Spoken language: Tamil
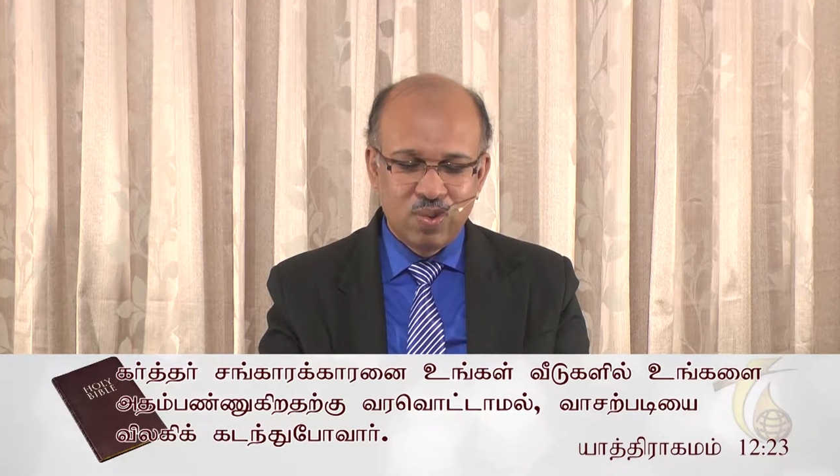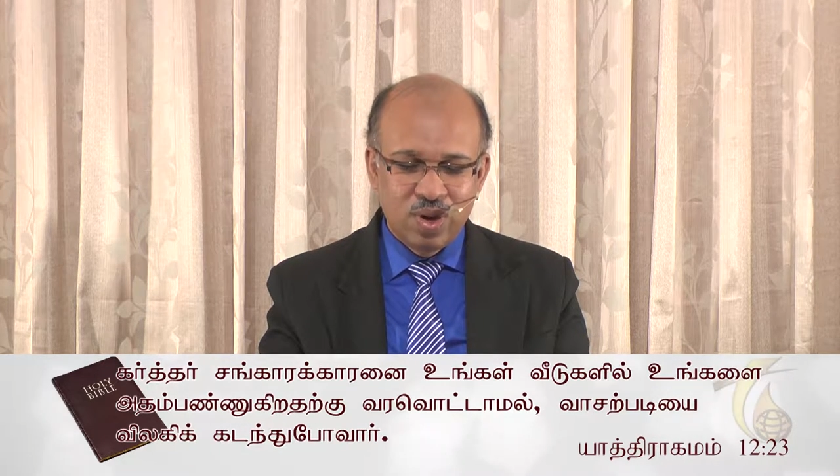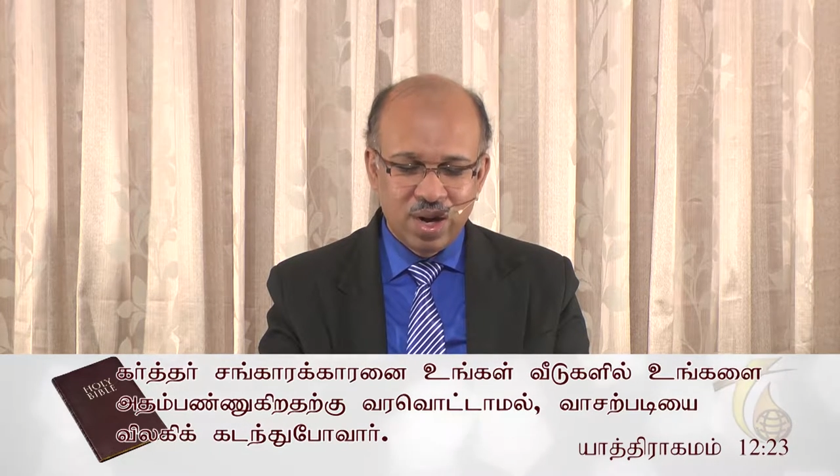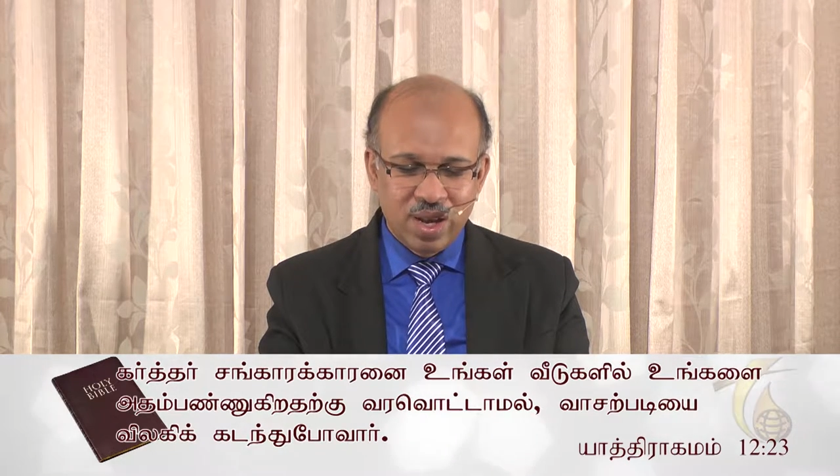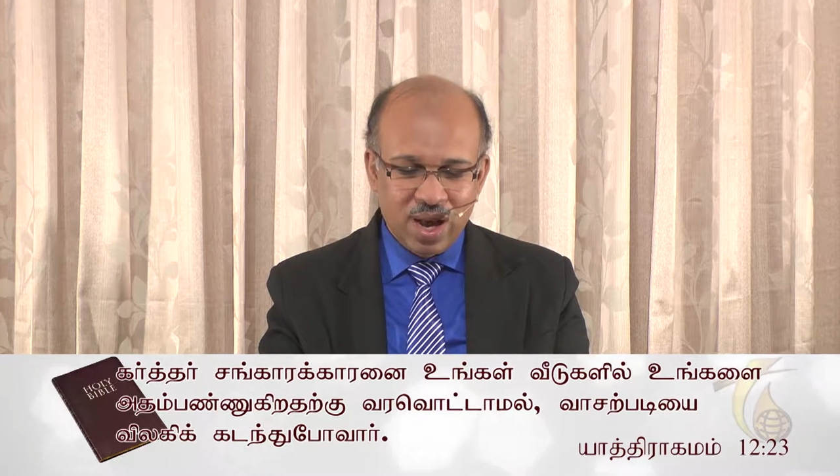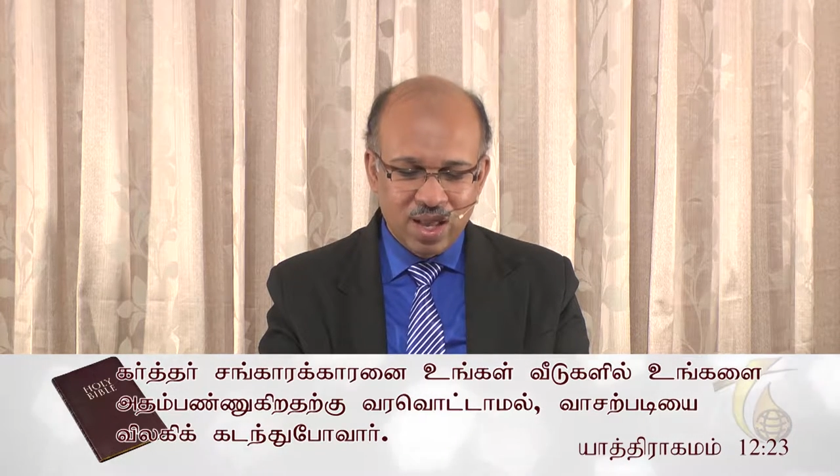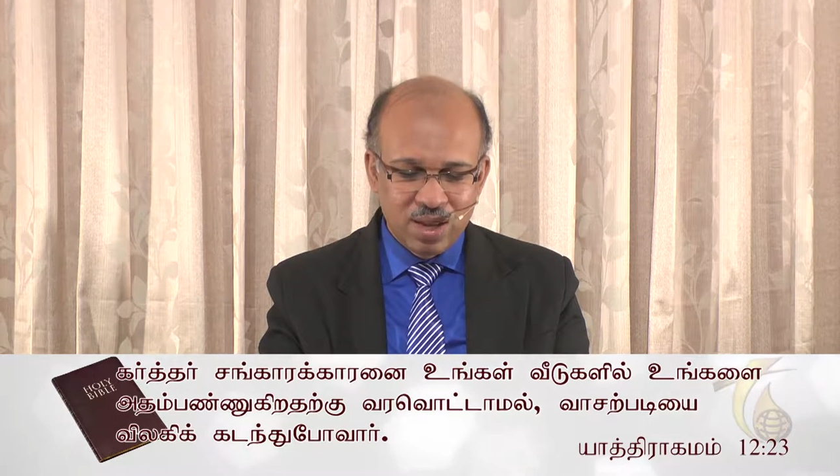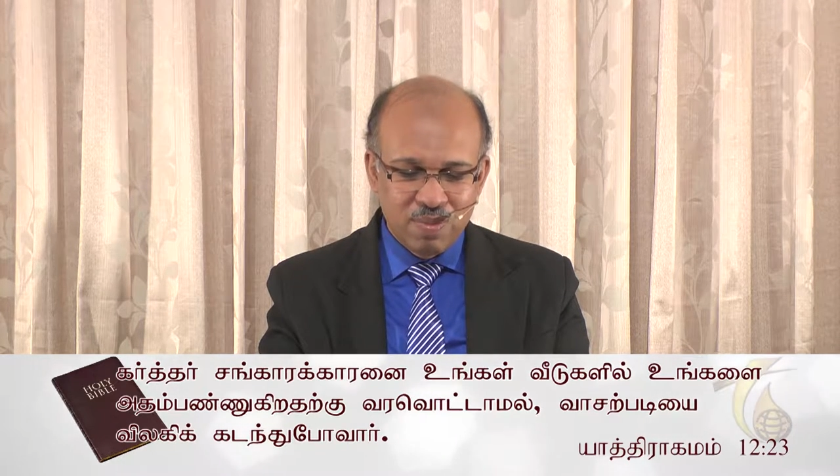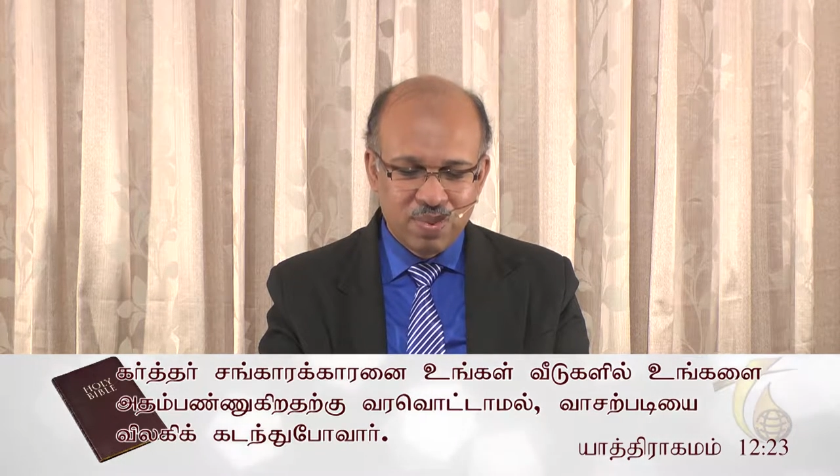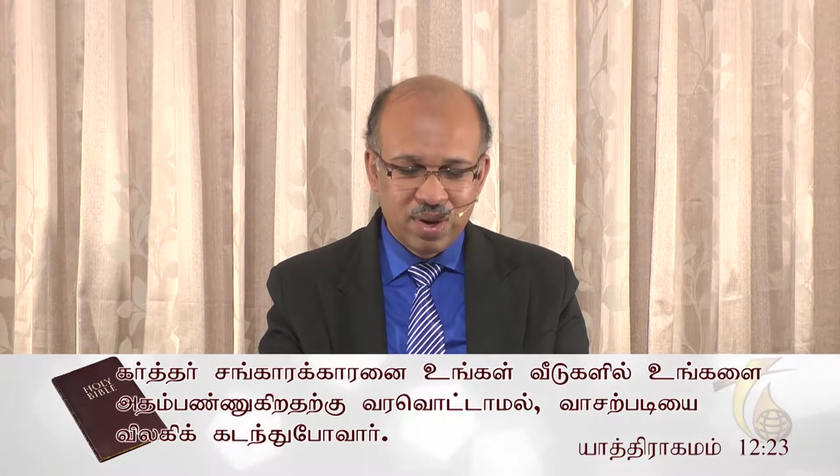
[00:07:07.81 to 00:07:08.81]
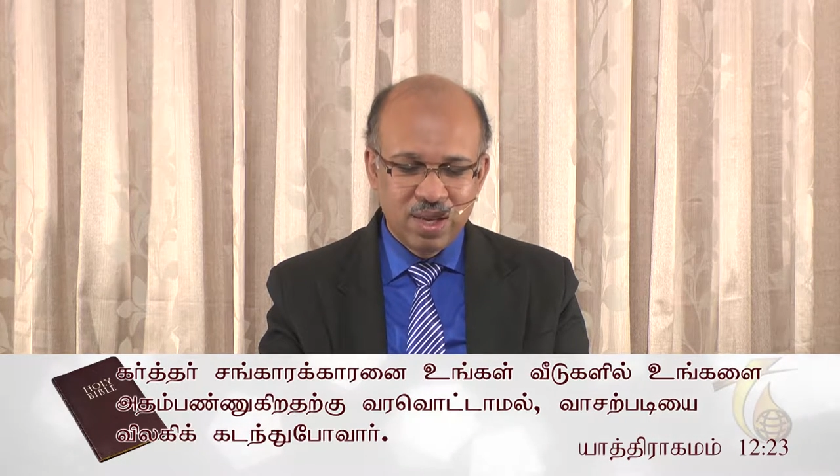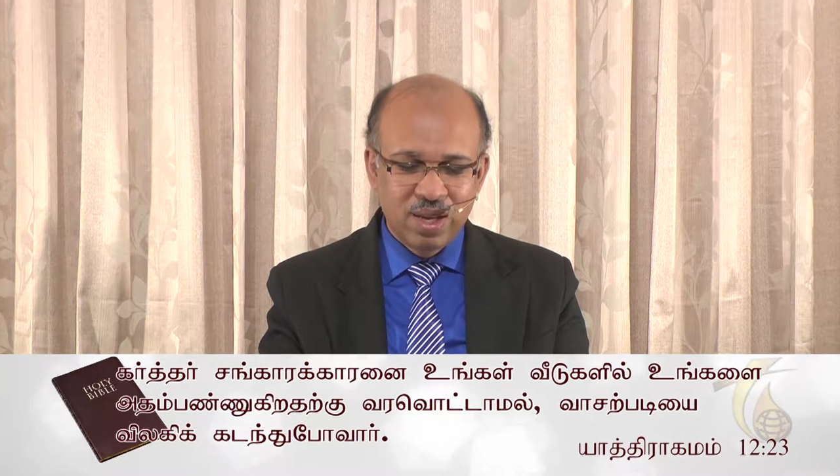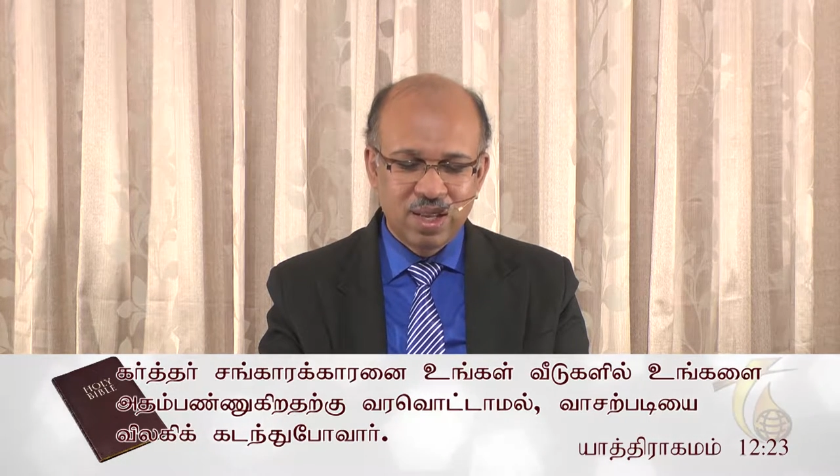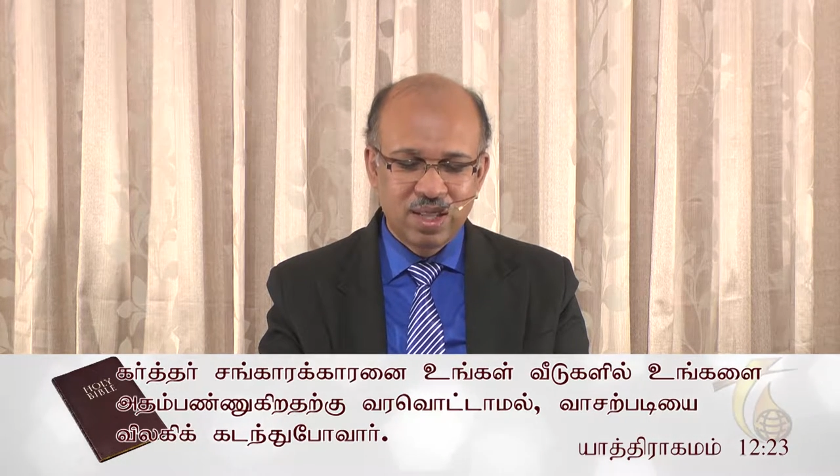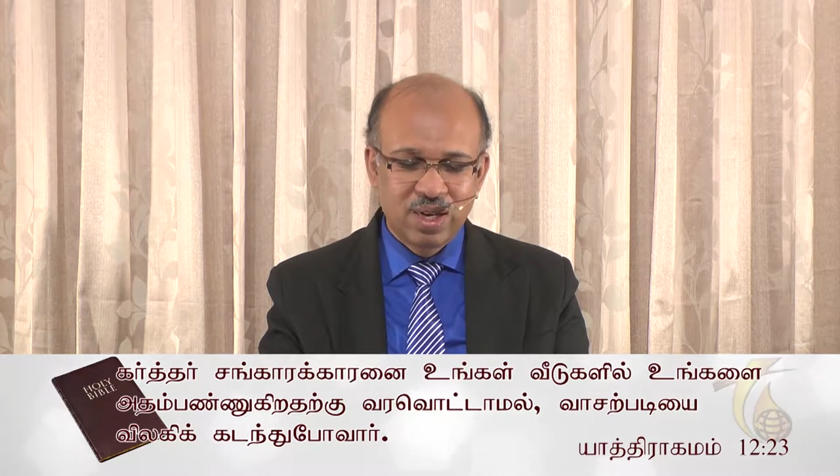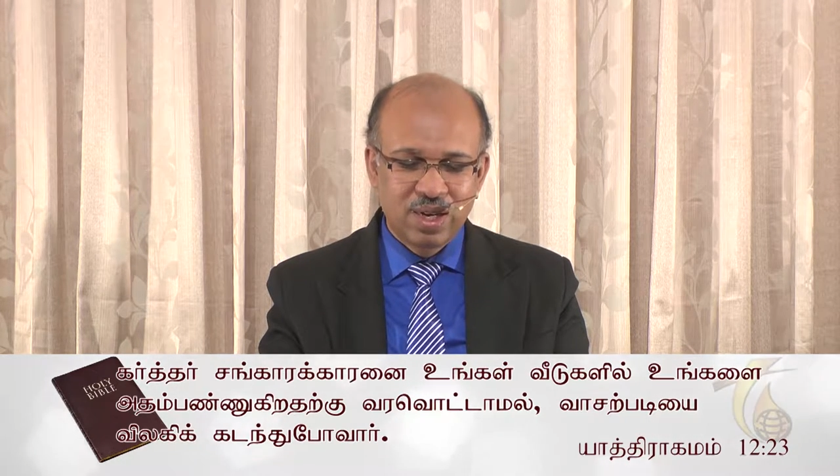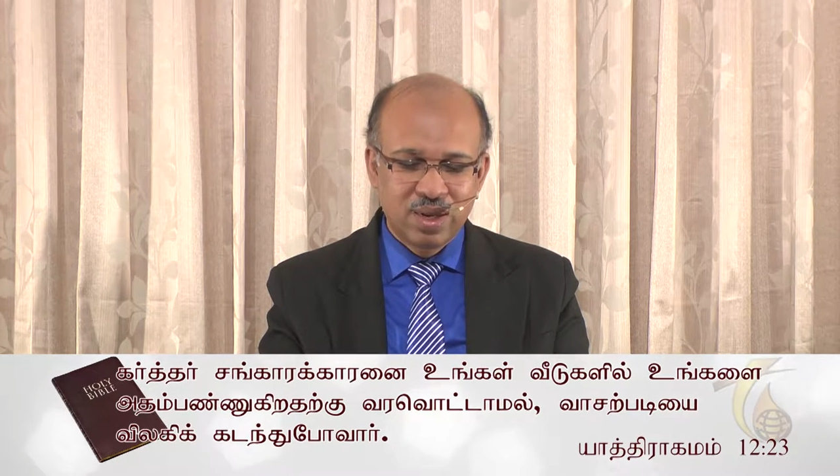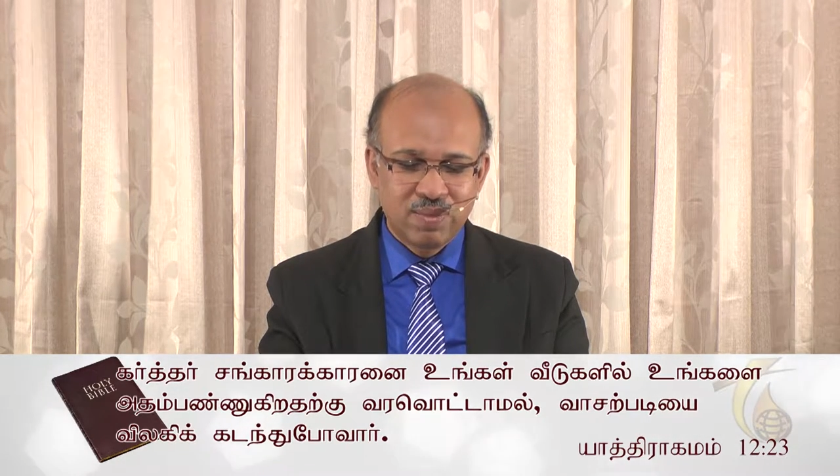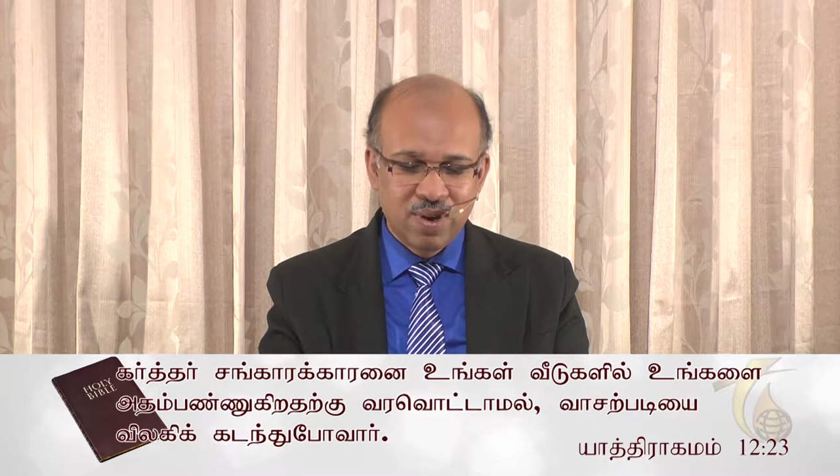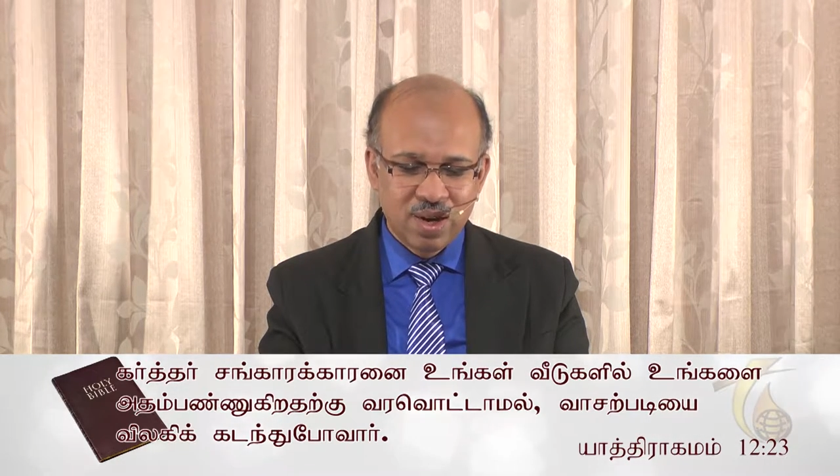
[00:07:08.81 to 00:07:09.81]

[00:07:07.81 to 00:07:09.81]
உங்களை அதம் பண்ணுகிறதற்கு